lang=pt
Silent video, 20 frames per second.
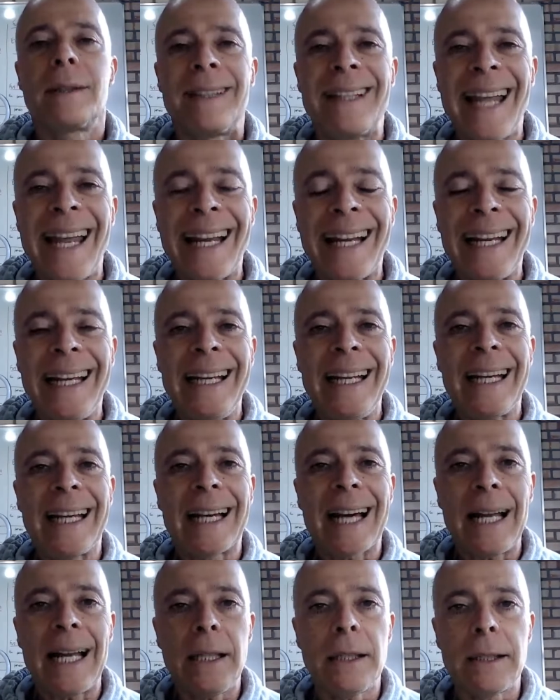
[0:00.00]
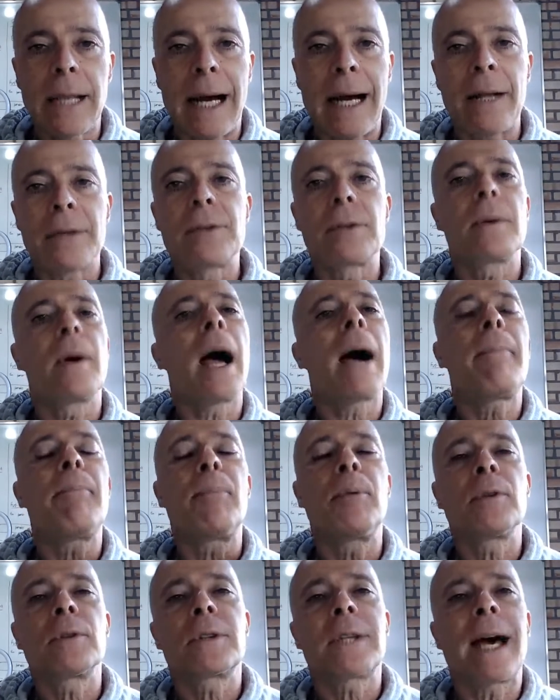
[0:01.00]
Tecnicalidade,
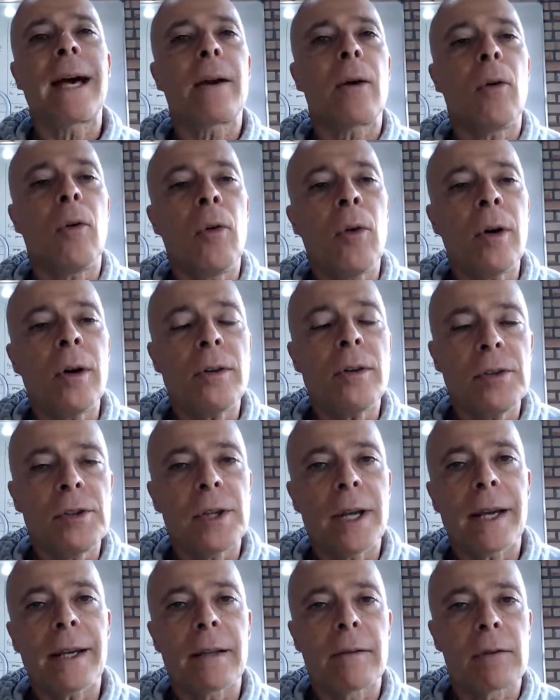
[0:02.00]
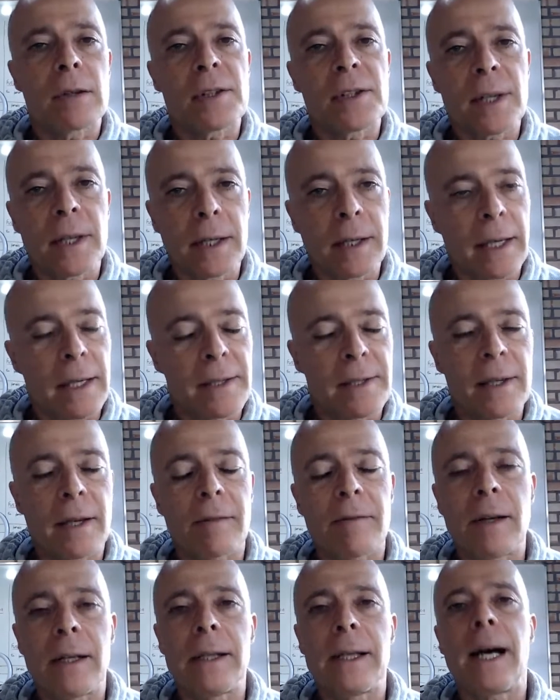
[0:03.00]
apontar onde é que você quer ser
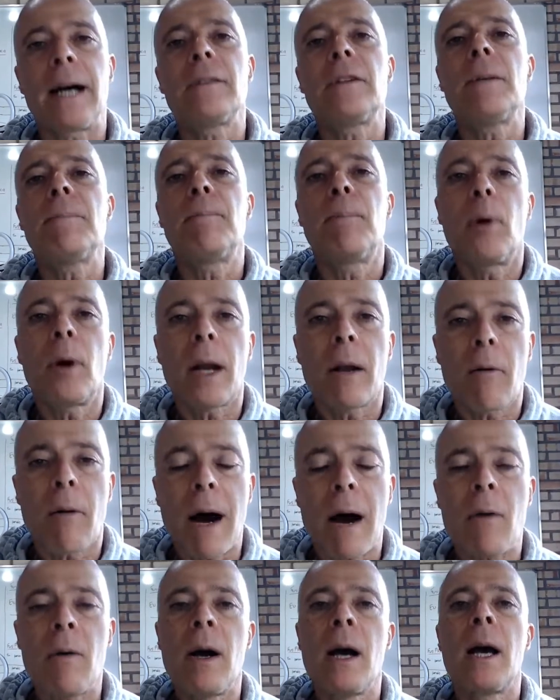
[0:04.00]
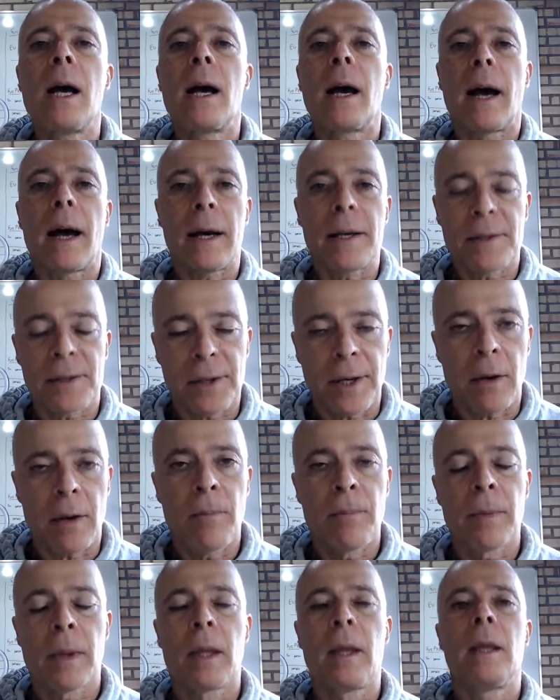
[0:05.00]
avaliado e por qual
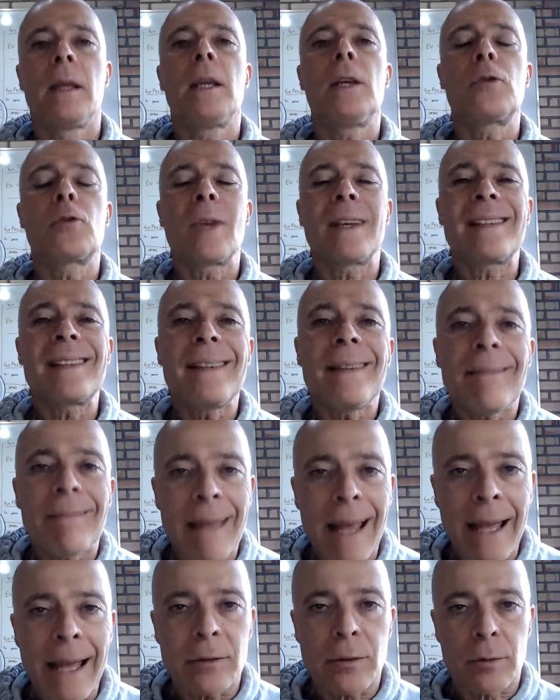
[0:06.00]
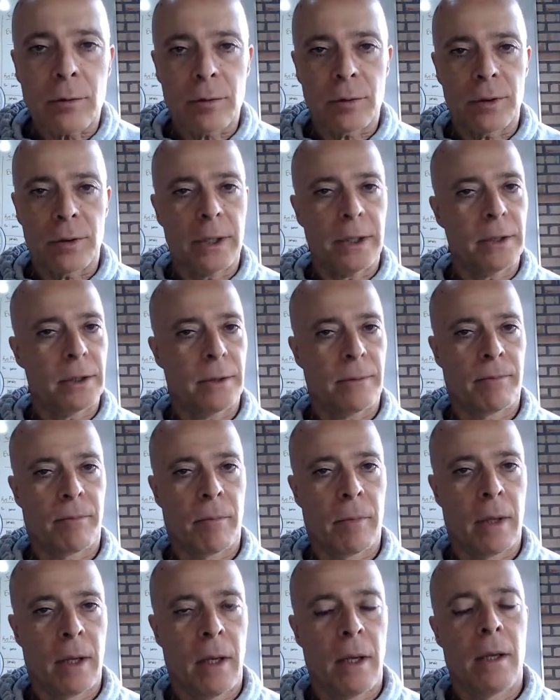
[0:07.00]
razão. Isso é sintético, gente.
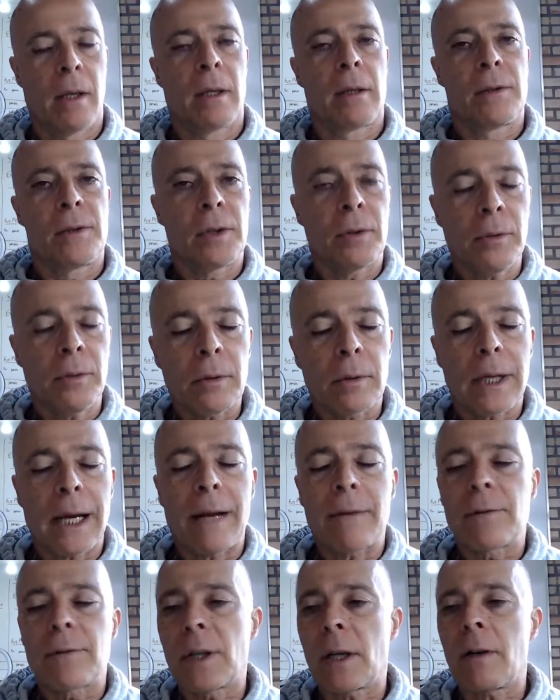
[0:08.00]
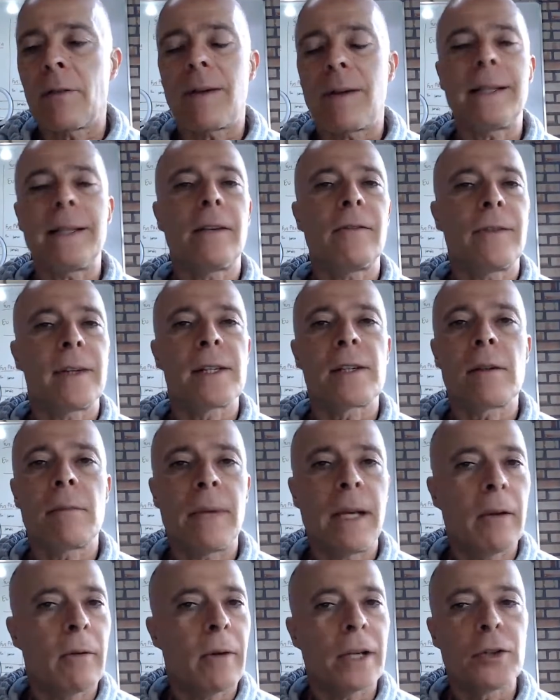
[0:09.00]
Segundo lugar, você não vai ter que fazer
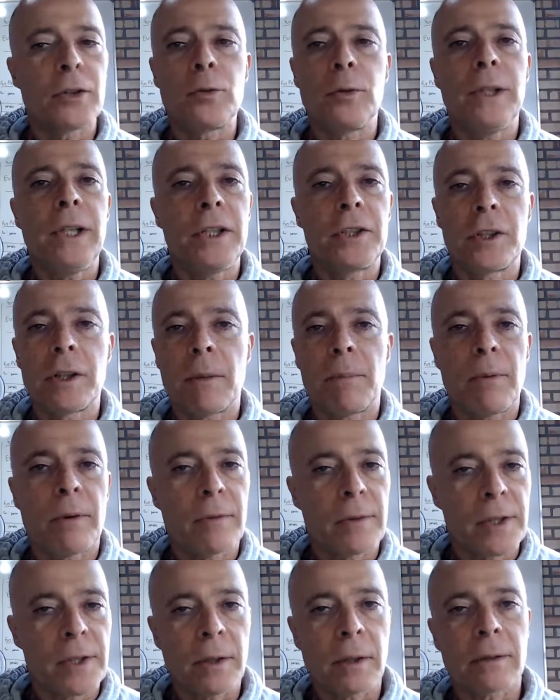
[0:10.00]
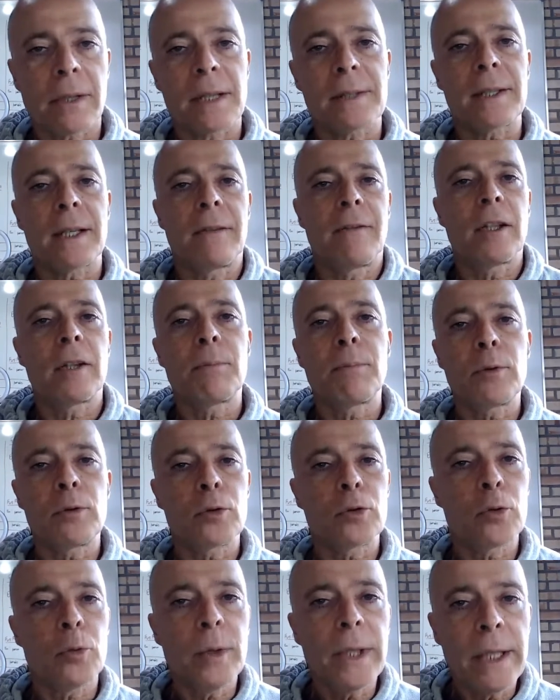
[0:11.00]
uma linguagem jurídica porque você não está escrevendo para um
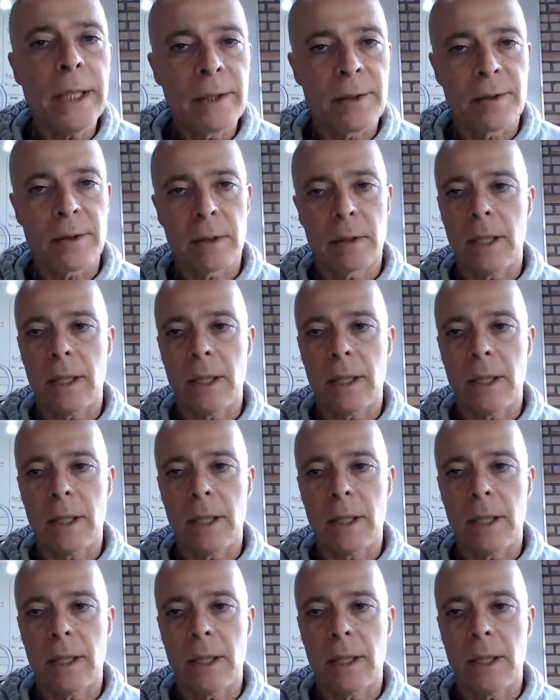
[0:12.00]
juiz.